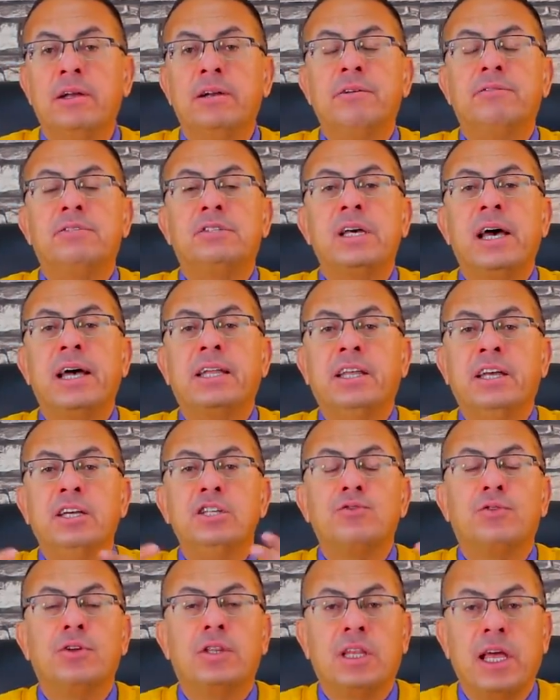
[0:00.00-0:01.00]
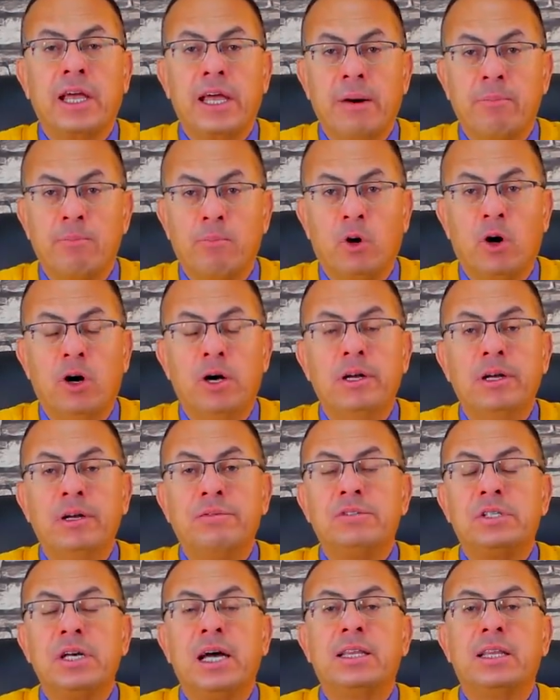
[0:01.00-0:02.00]
نفسها تعيش في التجمع
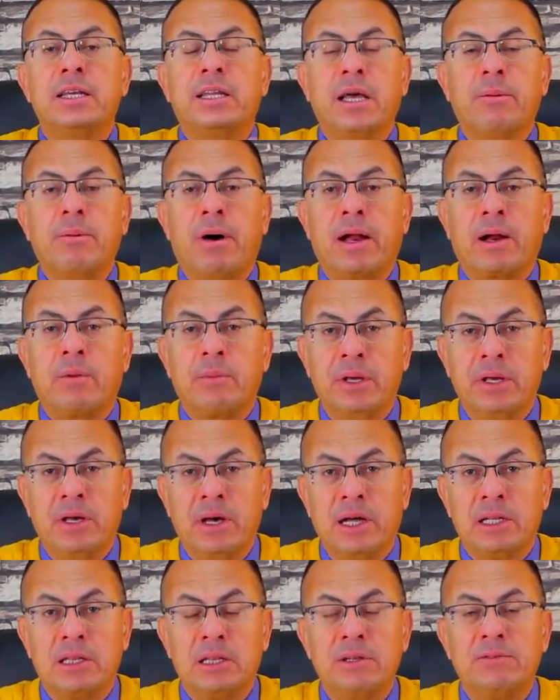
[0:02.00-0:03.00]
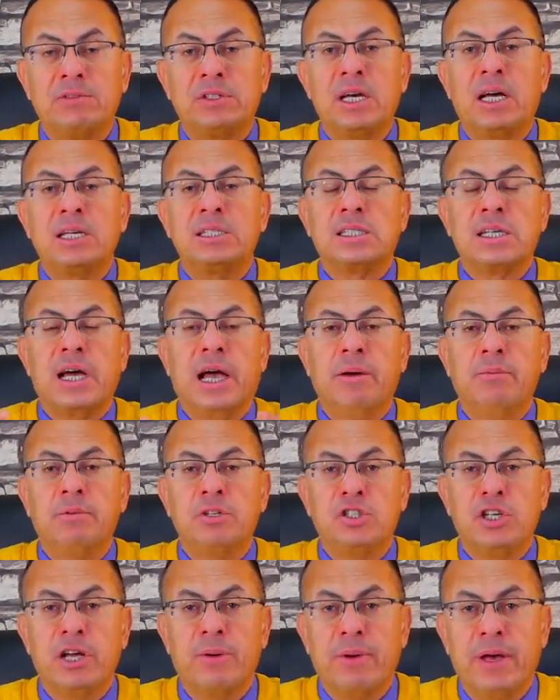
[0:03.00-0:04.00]
نفسها تركب عربيات نفسها تصاحب
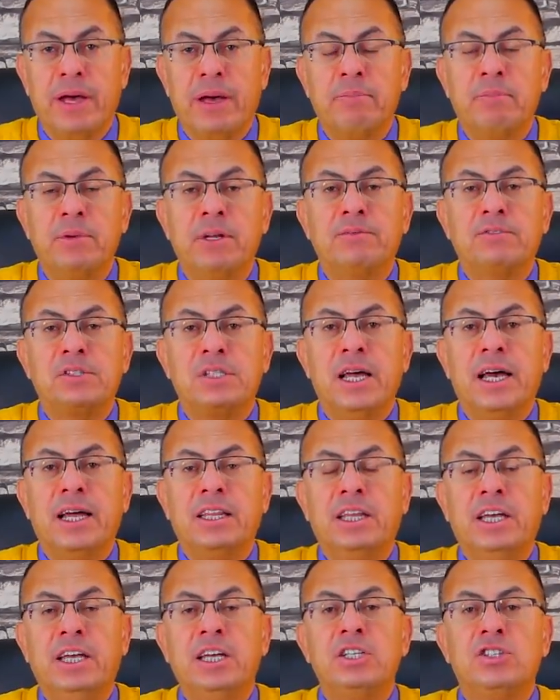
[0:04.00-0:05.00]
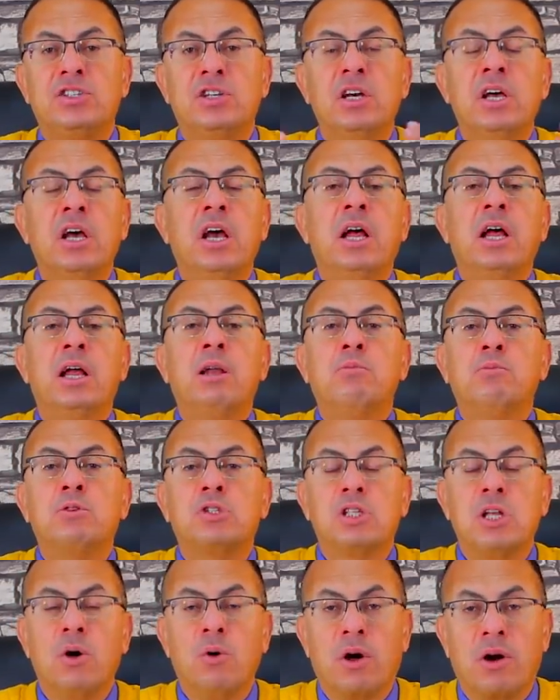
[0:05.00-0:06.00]
الشباب نفسها تعيش
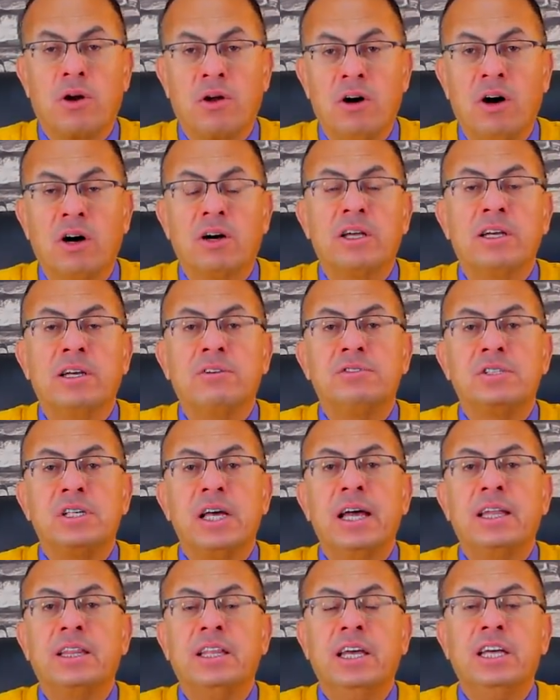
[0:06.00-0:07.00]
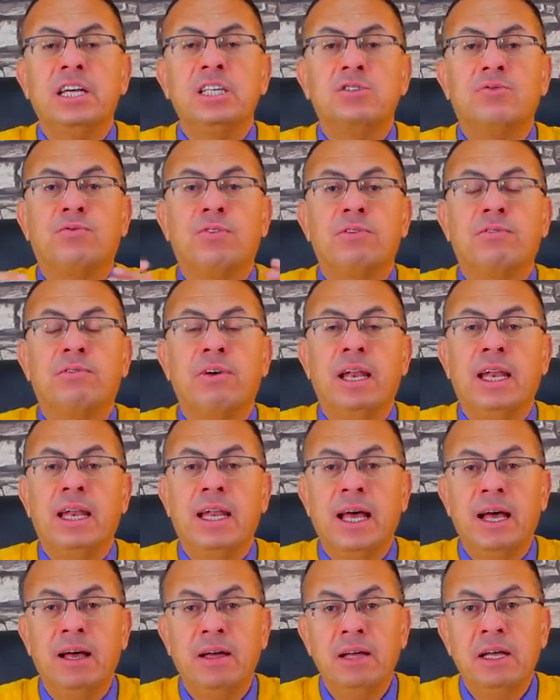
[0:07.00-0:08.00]
المستوى الراقي نفسها تعيش في
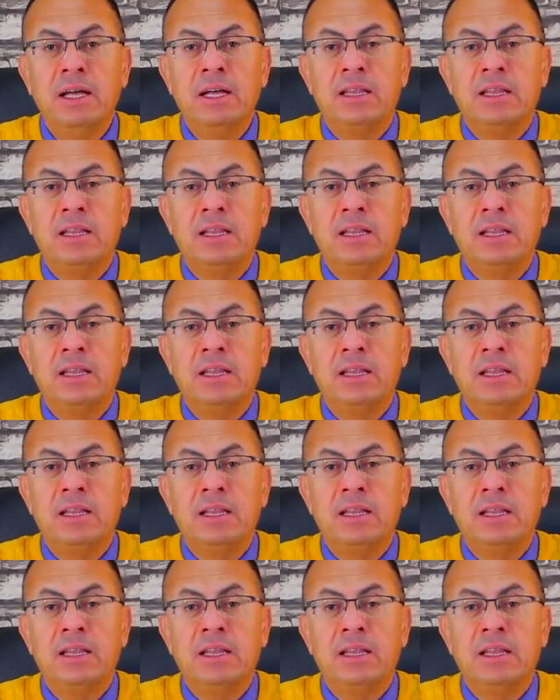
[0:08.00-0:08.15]
فيلا